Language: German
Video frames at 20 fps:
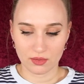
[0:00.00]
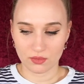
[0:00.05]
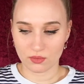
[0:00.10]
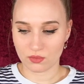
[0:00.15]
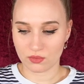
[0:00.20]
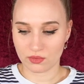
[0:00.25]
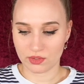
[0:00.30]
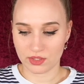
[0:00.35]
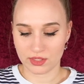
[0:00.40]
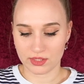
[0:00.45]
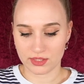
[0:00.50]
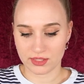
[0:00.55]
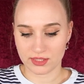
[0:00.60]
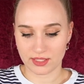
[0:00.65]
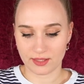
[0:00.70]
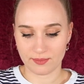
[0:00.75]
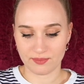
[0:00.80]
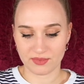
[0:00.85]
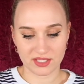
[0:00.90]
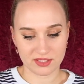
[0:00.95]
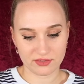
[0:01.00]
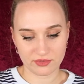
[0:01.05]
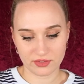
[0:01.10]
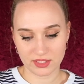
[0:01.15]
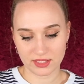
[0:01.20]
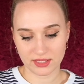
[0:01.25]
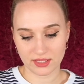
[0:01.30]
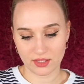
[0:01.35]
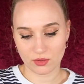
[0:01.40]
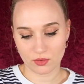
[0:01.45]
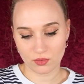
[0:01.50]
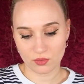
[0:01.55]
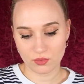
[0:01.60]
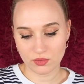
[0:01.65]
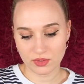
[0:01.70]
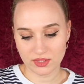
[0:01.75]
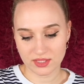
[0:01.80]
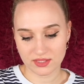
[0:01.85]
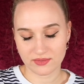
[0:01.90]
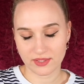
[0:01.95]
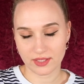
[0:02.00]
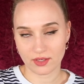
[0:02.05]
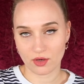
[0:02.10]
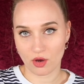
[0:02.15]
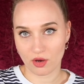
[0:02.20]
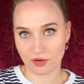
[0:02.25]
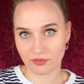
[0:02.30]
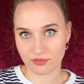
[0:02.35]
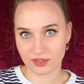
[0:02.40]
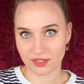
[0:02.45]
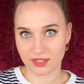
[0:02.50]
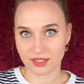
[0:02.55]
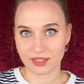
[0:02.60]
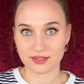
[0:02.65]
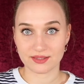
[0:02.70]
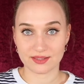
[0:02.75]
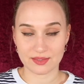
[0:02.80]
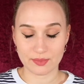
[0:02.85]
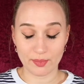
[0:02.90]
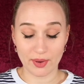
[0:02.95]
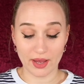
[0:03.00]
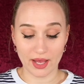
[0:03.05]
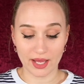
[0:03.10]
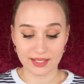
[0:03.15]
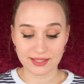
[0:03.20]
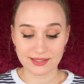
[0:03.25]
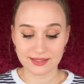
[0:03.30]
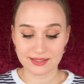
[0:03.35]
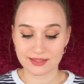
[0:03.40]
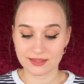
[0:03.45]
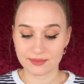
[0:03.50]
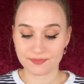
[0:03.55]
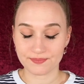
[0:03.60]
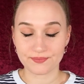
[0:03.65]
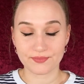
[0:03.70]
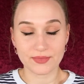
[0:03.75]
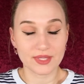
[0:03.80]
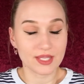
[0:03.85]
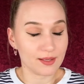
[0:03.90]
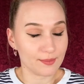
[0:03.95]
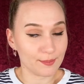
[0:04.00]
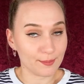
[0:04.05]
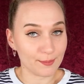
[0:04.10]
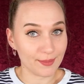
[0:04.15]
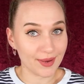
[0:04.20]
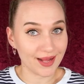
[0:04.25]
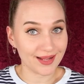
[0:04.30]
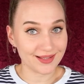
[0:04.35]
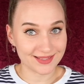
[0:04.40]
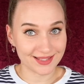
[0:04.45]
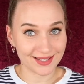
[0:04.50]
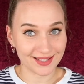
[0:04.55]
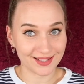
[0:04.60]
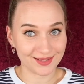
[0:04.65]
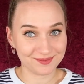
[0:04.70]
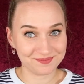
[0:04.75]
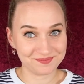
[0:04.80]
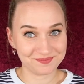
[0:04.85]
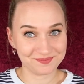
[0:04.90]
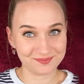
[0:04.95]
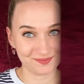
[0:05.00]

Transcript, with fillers: und ähm, das finde ich auch gut, deswegen hoffe ich, sie passt. Mal sehen.